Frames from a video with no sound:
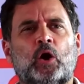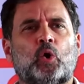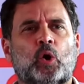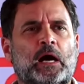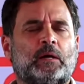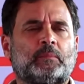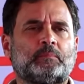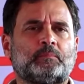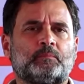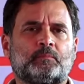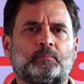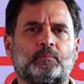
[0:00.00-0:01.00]
होगा
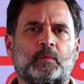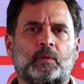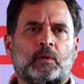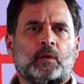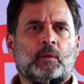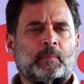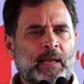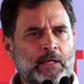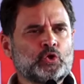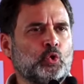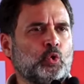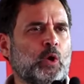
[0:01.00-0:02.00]
मैंने
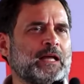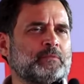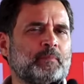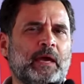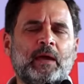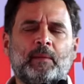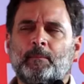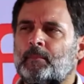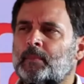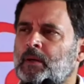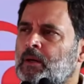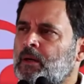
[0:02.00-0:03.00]
शुरुआत में
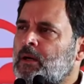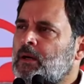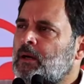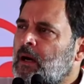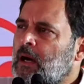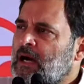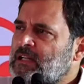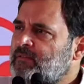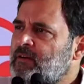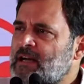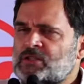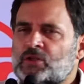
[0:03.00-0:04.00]

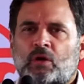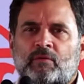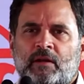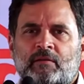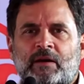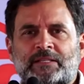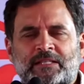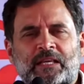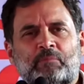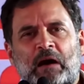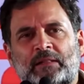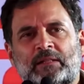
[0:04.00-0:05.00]
आदिवासी और वनवासी की
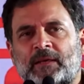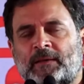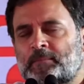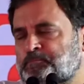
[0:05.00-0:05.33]
बात की